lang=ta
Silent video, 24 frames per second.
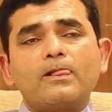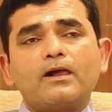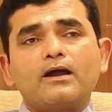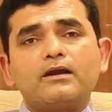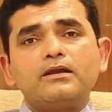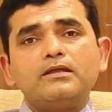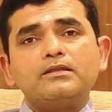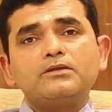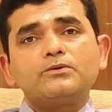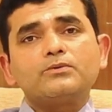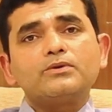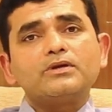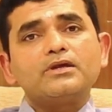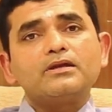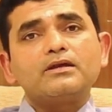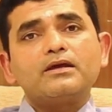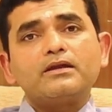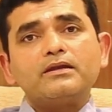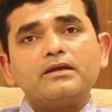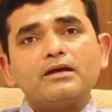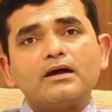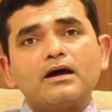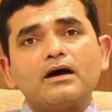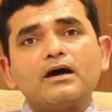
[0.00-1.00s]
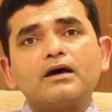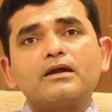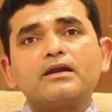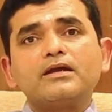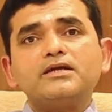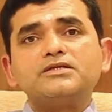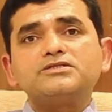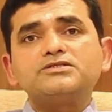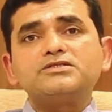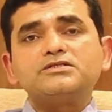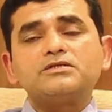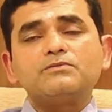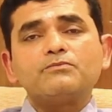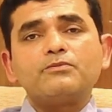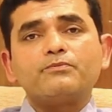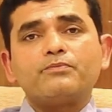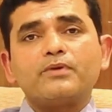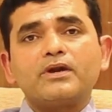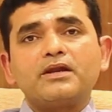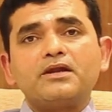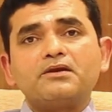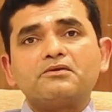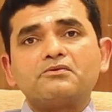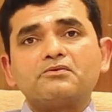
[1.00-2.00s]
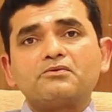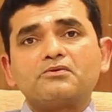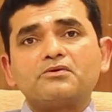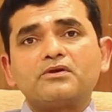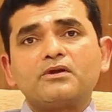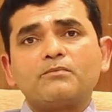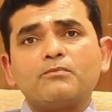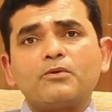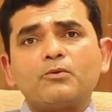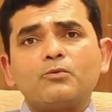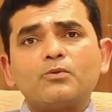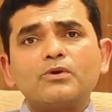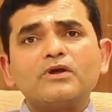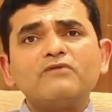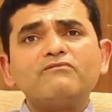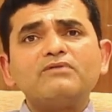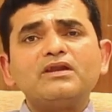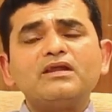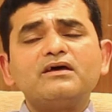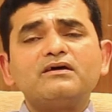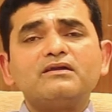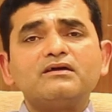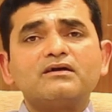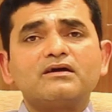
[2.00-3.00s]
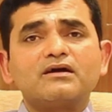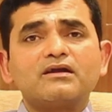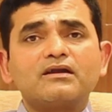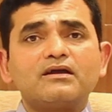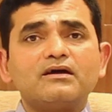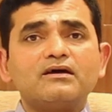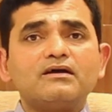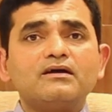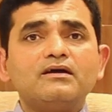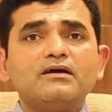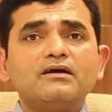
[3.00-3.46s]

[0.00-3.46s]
அண்ட் இது கூட நிறைய ஆராய்ச்சி நம்ம பண்ணிகிட்ருக்கோம் நம்ம உணவில் இருக்கிற